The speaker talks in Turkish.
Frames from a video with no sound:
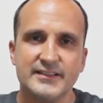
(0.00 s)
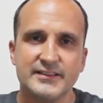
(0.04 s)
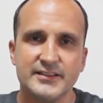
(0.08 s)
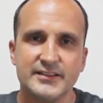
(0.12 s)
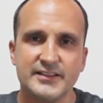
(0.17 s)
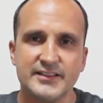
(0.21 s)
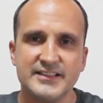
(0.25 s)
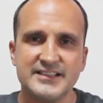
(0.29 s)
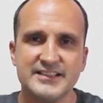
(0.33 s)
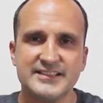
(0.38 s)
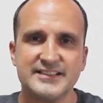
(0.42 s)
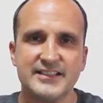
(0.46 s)
e,
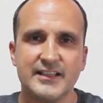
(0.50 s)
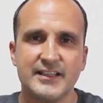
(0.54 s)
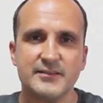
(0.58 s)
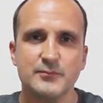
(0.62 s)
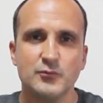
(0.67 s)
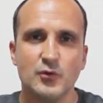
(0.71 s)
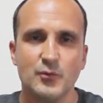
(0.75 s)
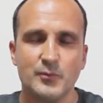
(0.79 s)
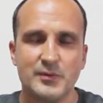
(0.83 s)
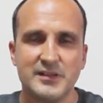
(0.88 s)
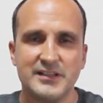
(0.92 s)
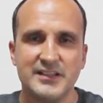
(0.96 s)
ister
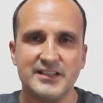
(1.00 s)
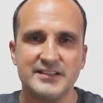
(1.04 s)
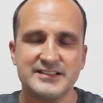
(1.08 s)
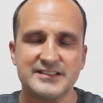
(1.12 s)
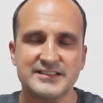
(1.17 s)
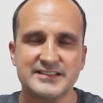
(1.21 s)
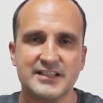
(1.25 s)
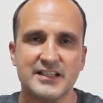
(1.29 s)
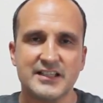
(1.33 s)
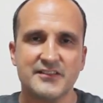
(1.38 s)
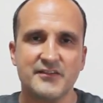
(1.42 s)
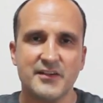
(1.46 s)
mobilden
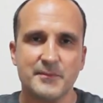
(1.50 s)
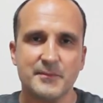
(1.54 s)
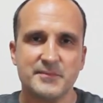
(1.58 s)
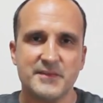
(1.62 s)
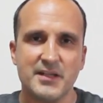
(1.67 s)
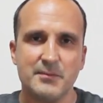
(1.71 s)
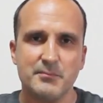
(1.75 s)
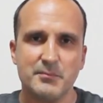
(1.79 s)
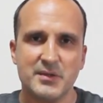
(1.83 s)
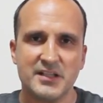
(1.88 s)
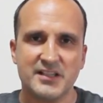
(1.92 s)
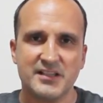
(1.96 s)
ister
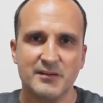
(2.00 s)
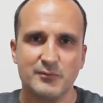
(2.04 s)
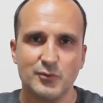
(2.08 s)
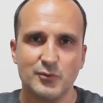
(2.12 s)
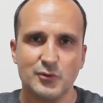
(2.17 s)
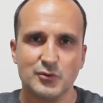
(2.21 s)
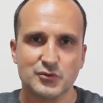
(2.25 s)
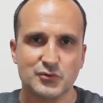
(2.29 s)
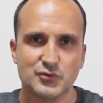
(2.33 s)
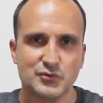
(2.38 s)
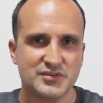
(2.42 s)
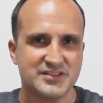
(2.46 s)
webden
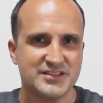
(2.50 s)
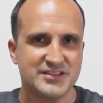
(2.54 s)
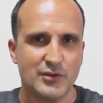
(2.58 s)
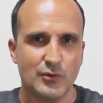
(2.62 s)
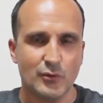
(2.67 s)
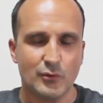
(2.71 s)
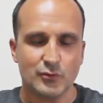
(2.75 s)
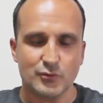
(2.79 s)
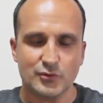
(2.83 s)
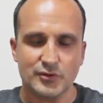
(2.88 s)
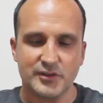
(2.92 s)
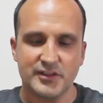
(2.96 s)
bakabiliyorsunuz ne
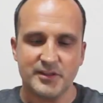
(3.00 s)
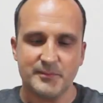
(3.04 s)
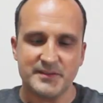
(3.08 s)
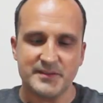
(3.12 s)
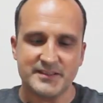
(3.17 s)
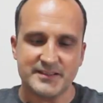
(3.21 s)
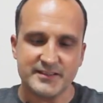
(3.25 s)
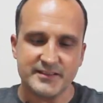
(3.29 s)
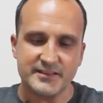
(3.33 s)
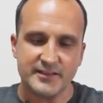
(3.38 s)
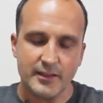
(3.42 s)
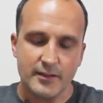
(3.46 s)
olduğunu ne
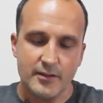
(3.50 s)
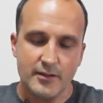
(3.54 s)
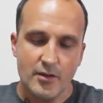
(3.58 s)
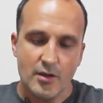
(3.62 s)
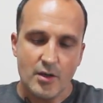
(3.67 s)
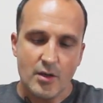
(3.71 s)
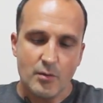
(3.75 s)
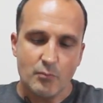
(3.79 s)
bittiğini.